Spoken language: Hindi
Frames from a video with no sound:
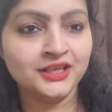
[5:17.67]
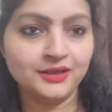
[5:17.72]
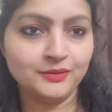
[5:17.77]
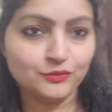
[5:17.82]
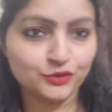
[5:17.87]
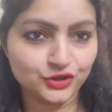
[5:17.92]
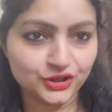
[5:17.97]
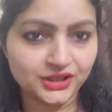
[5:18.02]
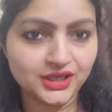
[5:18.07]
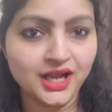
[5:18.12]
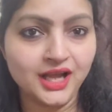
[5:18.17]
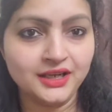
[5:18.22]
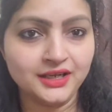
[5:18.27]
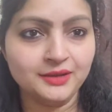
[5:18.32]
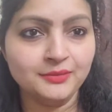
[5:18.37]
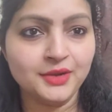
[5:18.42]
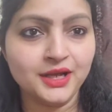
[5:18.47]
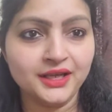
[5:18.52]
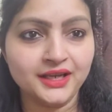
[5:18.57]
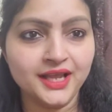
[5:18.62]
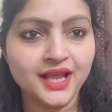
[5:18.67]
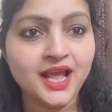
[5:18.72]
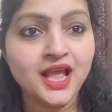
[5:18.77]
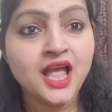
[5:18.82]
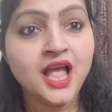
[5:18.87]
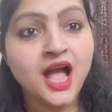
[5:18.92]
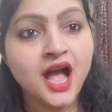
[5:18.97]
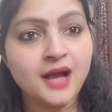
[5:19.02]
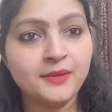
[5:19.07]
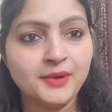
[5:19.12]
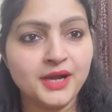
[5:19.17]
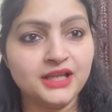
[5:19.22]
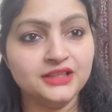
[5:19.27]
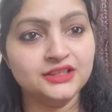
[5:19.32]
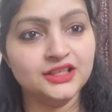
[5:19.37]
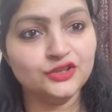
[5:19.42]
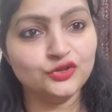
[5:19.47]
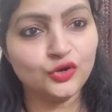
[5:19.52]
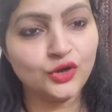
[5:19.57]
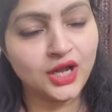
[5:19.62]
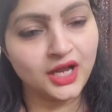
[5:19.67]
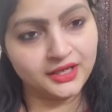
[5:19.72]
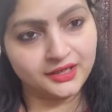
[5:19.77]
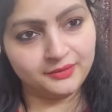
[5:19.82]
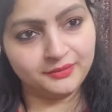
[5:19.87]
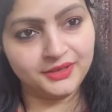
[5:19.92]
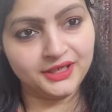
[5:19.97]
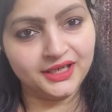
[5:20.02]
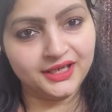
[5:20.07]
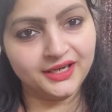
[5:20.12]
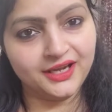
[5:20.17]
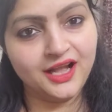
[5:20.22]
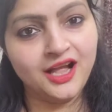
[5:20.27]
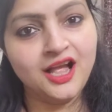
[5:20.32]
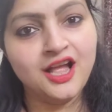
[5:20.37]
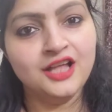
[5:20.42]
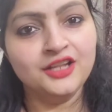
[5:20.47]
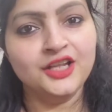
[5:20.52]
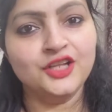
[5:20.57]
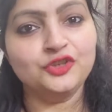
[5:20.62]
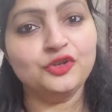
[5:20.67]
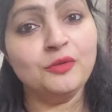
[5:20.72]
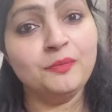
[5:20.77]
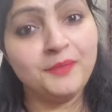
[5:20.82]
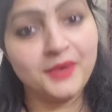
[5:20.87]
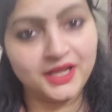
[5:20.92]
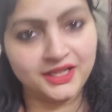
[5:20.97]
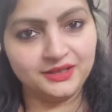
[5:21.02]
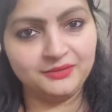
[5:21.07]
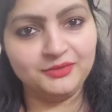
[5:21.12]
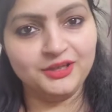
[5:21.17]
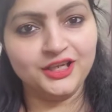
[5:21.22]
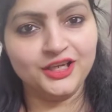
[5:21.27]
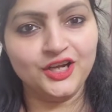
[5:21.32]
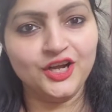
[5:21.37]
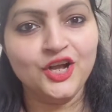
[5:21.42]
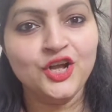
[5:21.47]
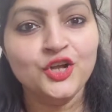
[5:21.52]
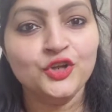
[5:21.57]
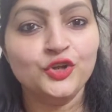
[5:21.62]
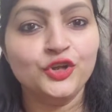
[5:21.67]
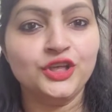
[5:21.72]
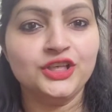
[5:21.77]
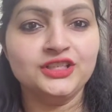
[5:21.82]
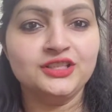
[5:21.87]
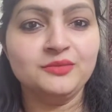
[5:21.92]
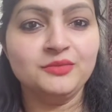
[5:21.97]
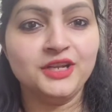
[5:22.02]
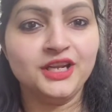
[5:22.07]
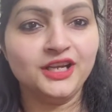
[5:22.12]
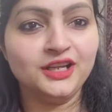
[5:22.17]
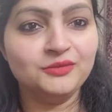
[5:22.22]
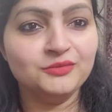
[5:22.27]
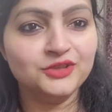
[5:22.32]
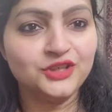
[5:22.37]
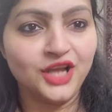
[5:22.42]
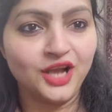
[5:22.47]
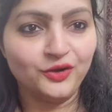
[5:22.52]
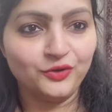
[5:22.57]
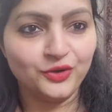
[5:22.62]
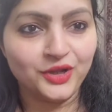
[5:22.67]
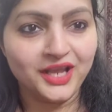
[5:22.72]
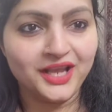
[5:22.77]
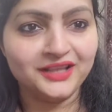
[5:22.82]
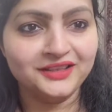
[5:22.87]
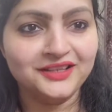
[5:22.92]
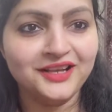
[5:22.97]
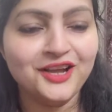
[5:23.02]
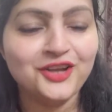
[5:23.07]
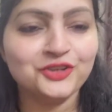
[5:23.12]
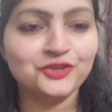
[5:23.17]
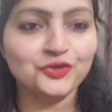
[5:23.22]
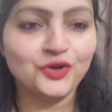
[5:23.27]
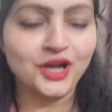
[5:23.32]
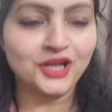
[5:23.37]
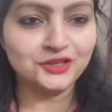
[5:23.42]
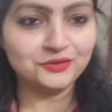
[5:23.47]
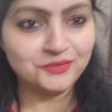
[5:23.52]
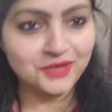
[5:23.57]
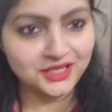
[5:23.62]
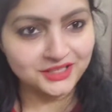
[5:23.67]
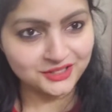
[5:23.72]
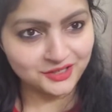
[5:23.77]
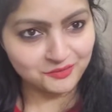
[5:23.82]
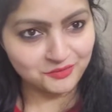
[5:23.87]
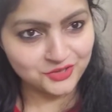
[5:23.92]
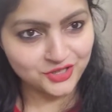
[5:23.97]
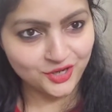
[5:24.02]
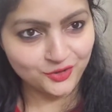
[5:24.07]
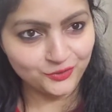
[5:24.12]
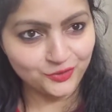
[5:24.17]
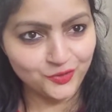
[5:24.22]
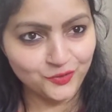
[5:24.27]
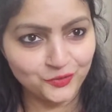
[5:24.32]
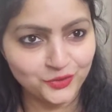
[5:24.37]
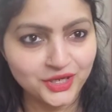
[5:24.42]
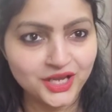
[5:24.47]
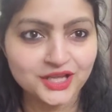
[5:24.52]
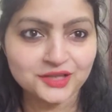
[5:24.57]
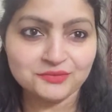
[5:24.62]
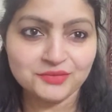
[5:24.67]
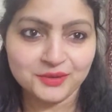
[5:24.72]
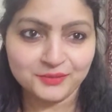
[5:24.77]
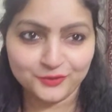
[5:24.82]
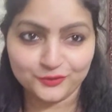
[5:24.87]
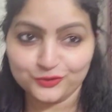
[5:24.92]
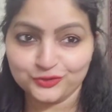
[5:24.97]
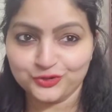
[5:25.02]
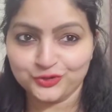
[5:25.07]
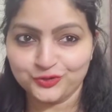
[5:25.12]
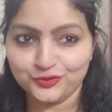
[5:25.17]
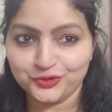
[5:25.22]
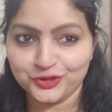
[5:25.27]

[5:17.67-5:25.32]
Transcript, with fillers: ये मुझसे खाना मांग रहा है अब आज ना इसको खाना मिलेगा ना इसको पानी मिलेगा क्योंकि इसने मेरा कल मजाक उड़ाया था तो आज मैं इसका मजाक उड़ाऊंगी आज मैं भी कुछ नहीं